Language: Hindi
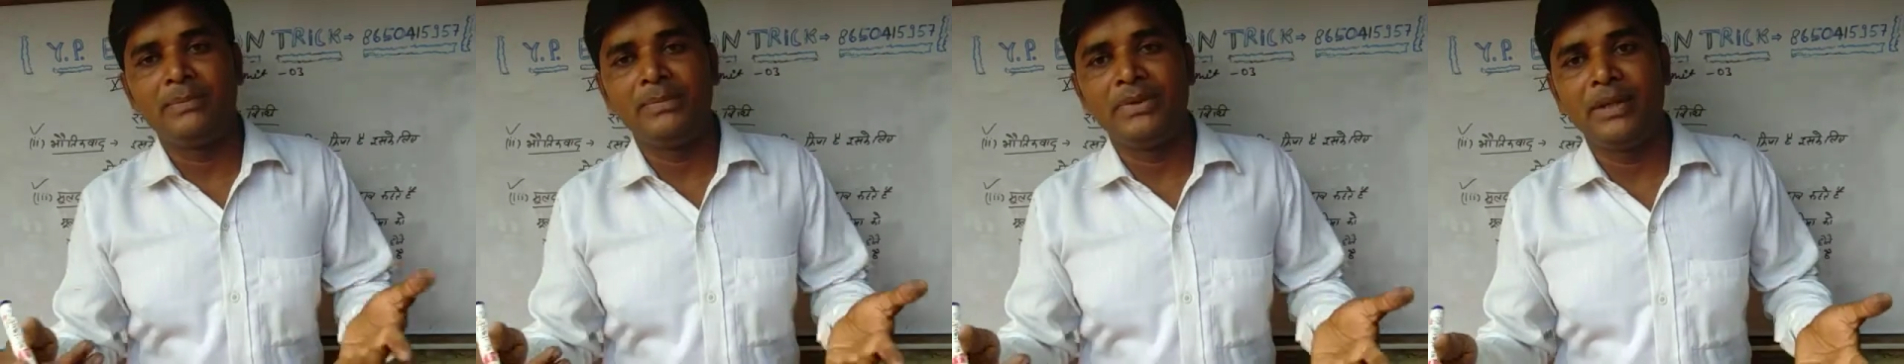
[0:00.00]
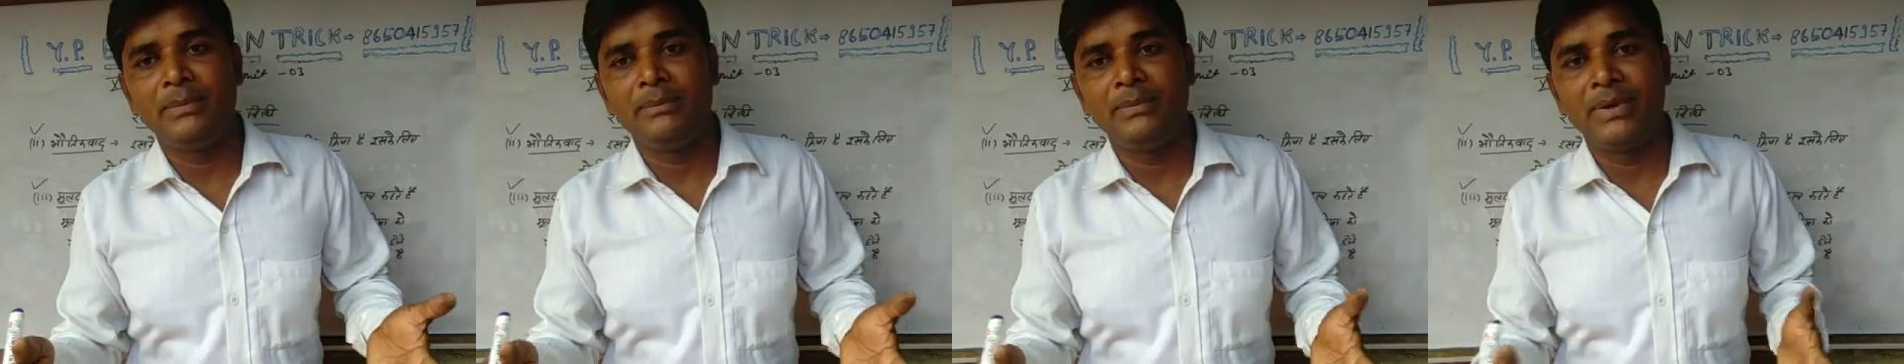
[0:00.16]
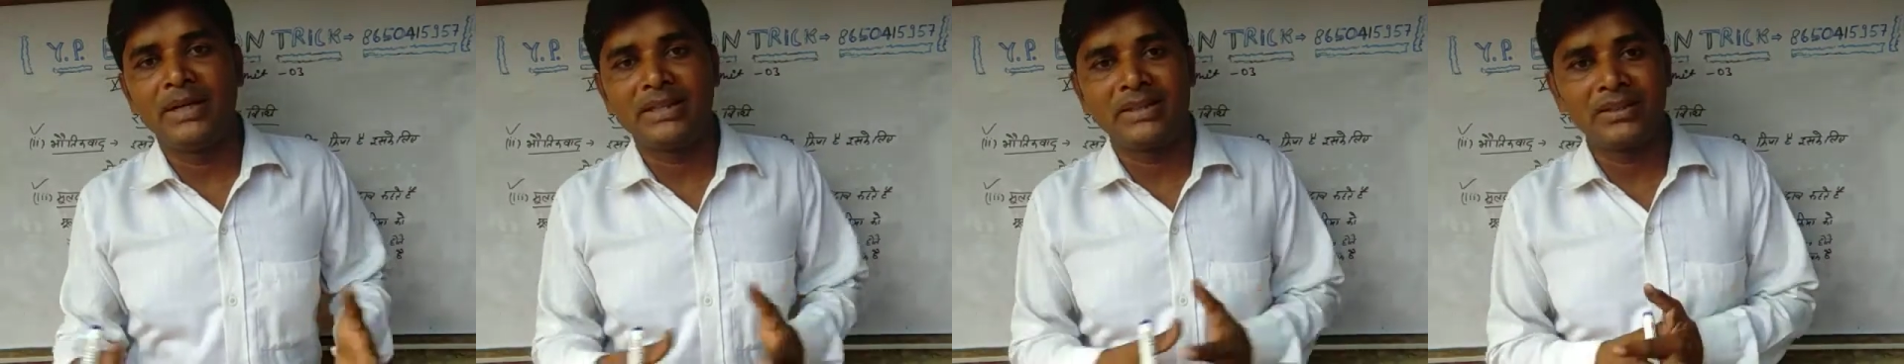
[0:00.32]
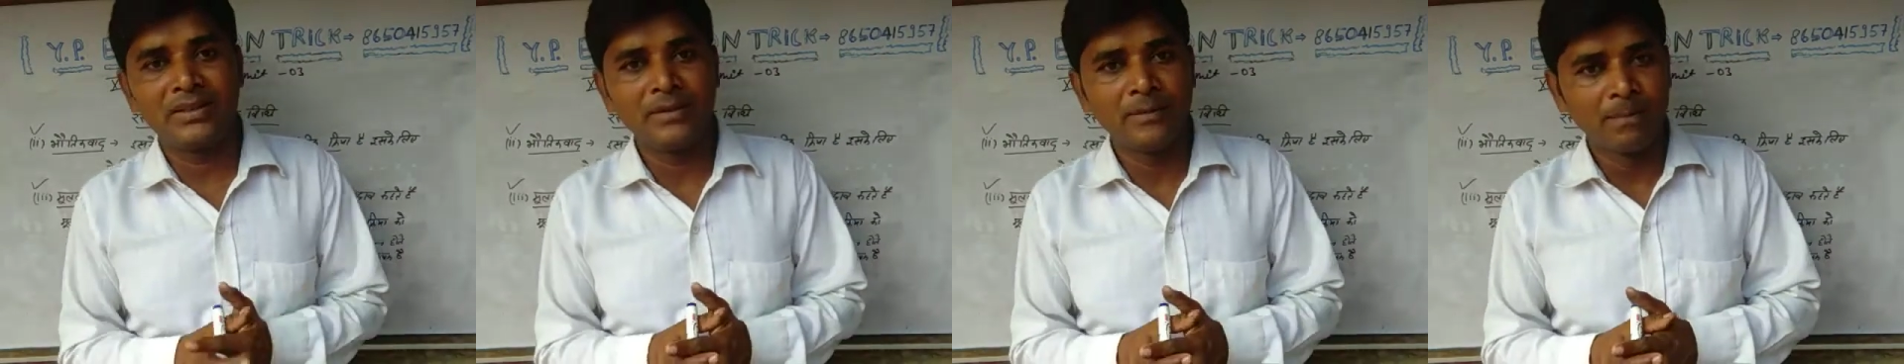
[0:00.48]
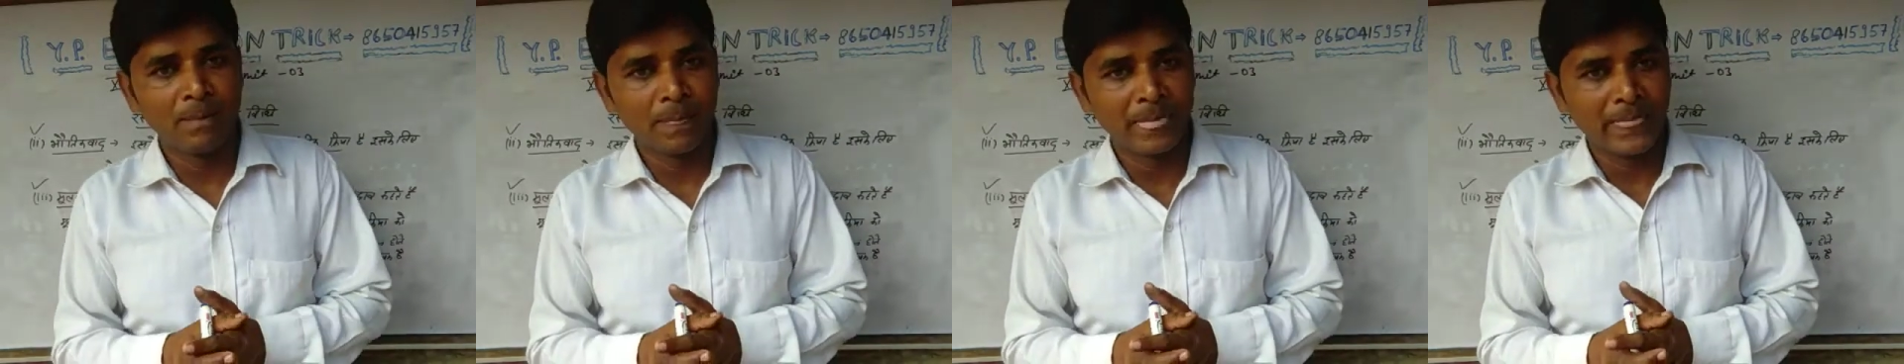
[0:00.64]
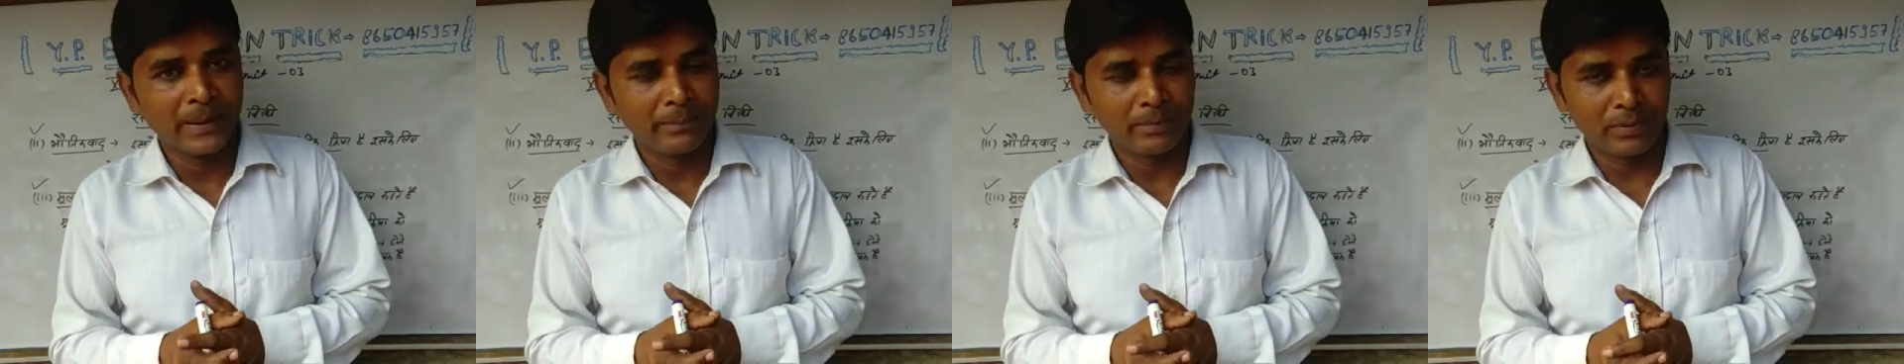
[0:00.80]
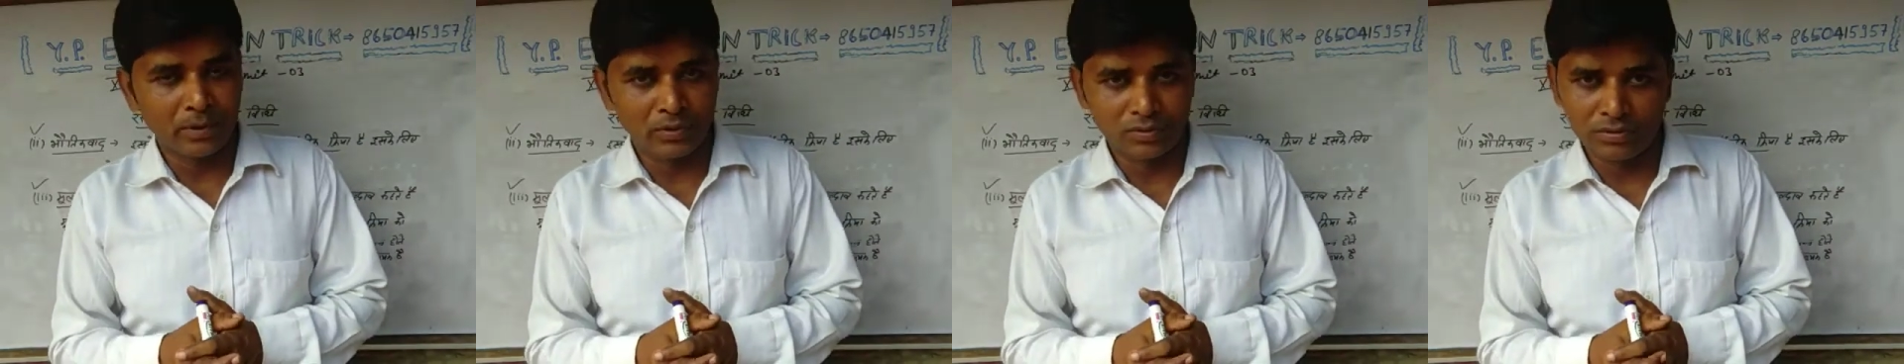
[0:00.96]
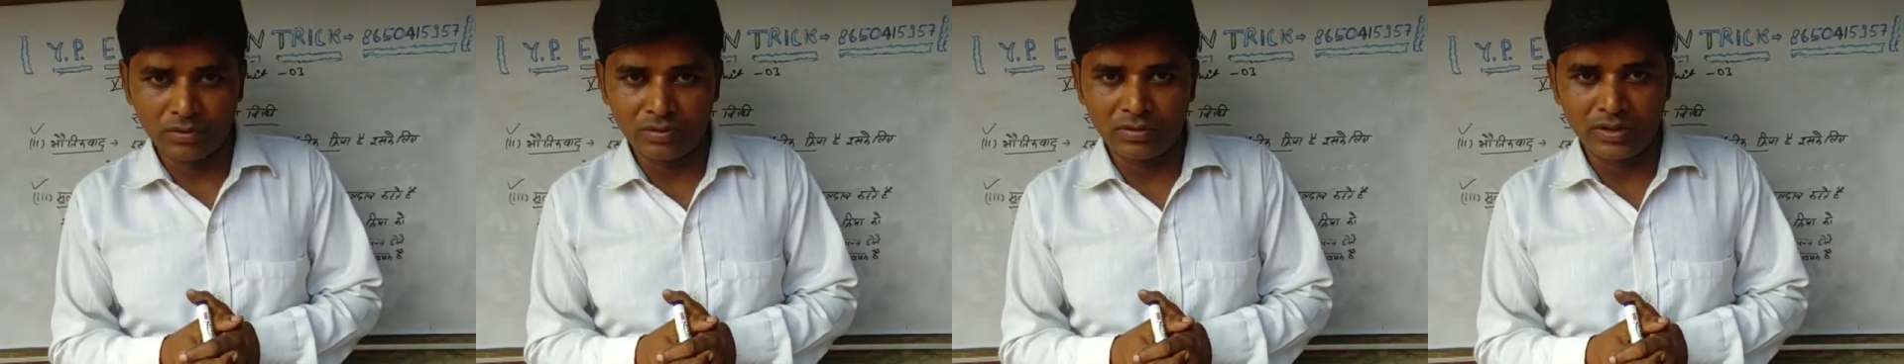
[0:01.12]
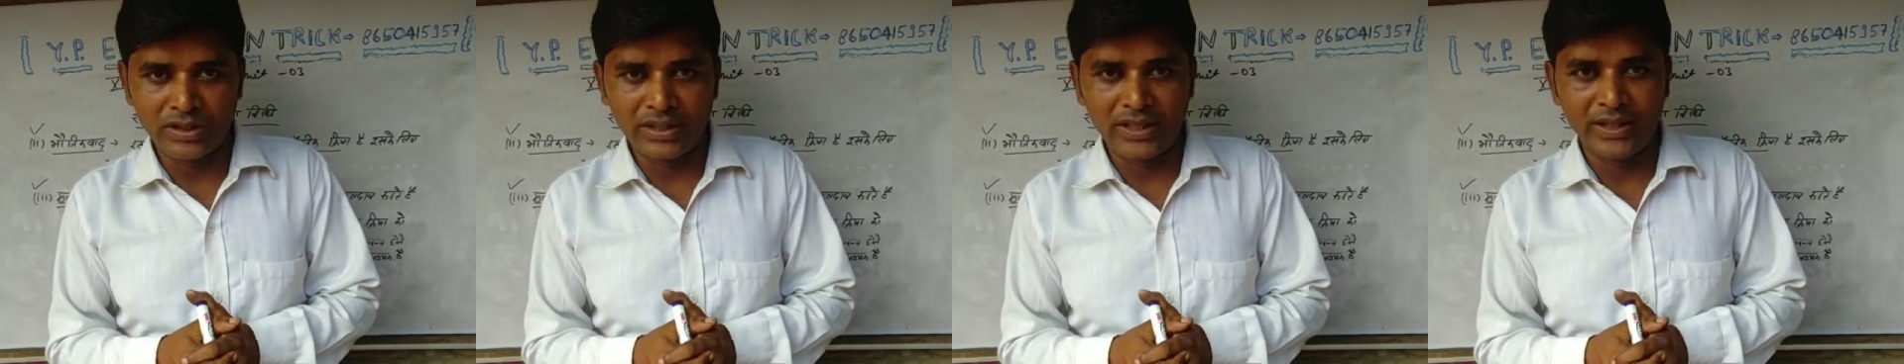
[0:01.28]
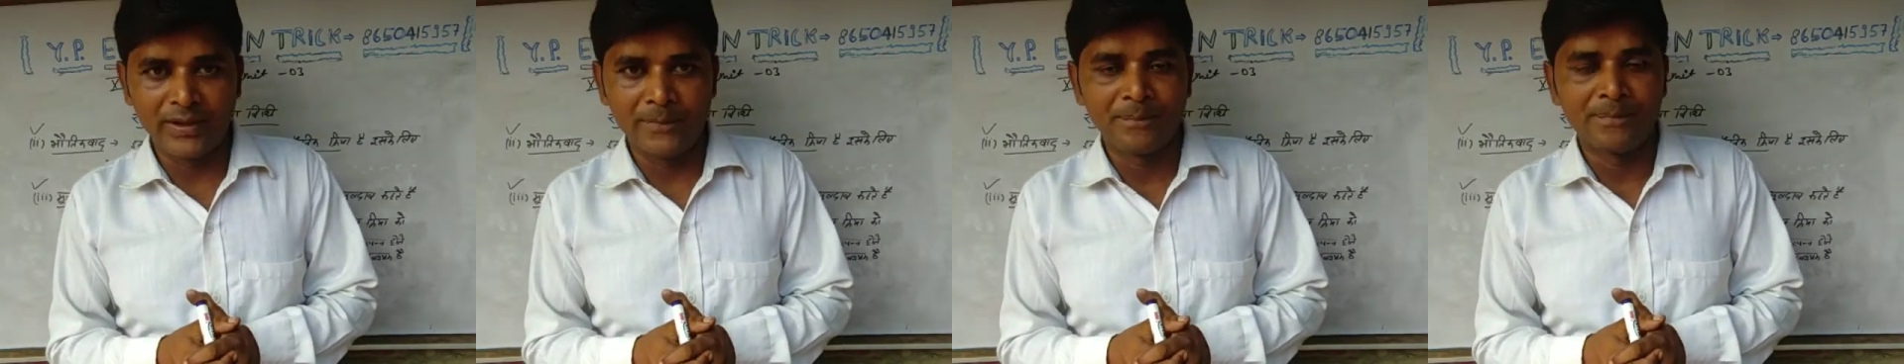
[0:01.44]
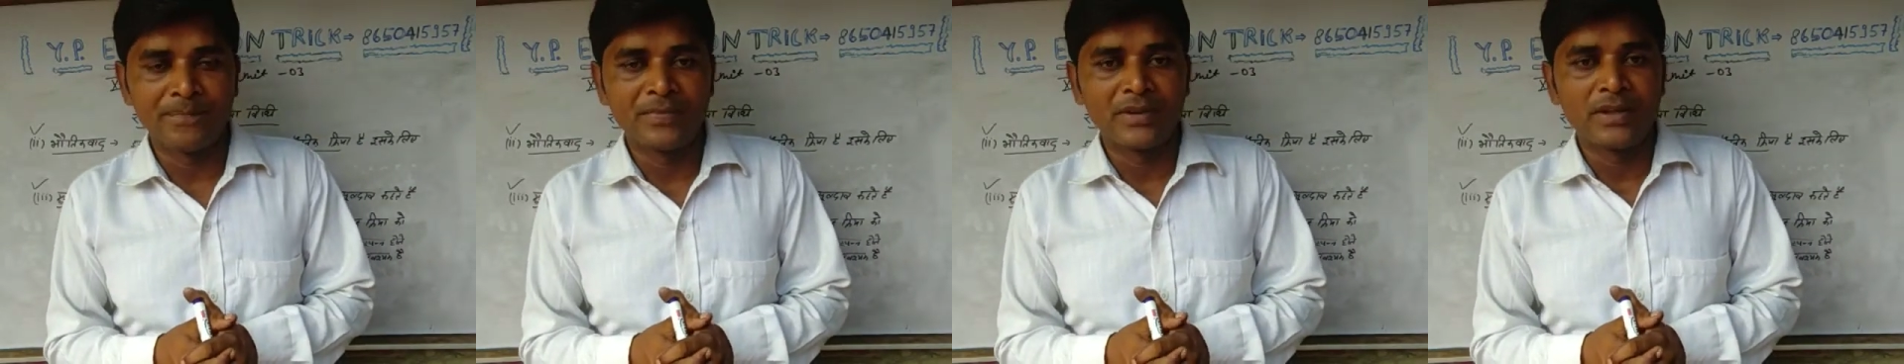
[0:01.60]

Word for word: अपने मत प्रस्तुत किए